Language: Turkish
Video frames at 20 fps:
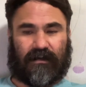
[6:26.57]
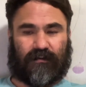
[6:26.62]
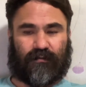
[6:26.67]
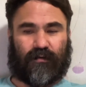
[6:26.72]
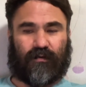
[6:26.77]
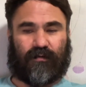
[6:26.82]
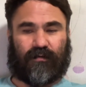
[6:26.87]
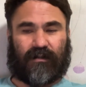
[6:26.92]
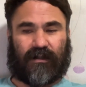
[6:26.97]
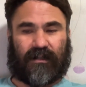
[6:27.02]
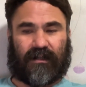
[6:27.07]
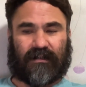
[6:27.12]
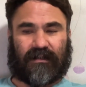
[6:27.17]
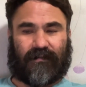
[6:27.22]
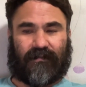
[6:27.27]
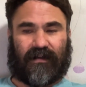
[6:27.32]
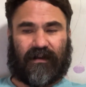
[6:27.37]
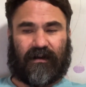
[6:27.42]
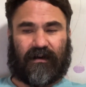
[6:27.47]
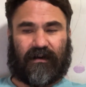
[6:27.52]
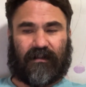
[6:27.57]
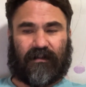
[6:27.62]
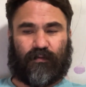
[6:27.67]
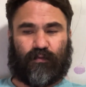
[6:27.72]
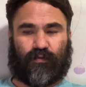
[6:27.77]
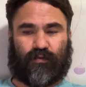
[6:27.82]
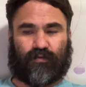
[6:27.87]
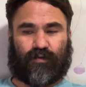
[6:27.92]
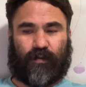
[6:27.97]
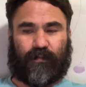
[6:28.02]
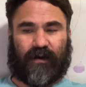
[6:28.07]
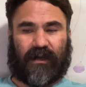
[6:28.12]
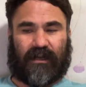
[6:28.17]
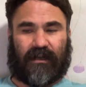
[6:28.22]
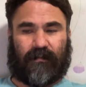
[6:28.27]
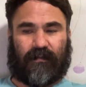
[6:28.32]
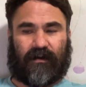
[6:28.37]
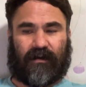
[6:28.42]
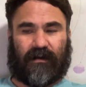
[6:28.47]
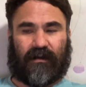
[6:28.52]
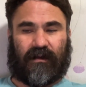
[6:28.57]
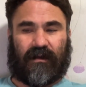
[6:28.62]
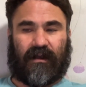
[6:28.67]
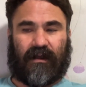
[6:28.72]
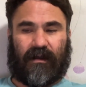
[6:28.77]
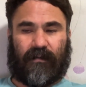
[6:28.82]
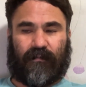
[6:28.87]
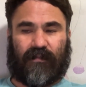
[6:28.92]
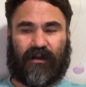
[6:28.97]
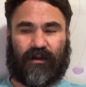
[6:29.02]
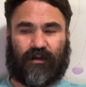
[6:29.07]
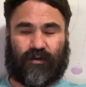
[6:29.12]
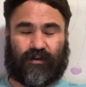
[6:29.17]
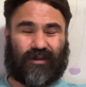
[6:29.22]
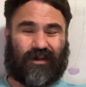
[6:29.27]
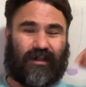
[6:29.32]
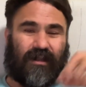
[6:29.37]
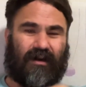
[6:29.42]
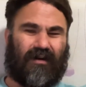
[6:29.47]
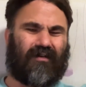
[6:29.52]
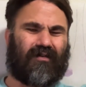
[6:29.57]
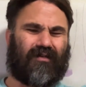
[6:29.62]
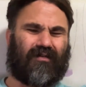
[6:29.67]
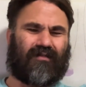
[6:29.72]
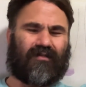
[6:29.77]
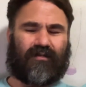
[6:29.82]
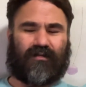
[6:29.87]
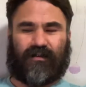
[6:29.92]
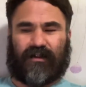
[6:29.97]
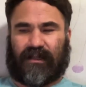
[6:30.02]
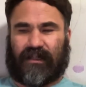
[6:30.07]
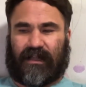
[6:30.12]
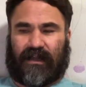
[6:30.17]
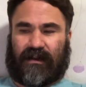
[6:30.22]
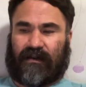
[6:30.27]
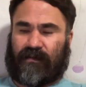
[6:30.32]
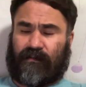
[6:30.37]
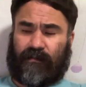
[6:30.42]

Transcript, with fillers: Sonunda da zavallı kadın uyuz köpek gibi bir köşede ölür gider.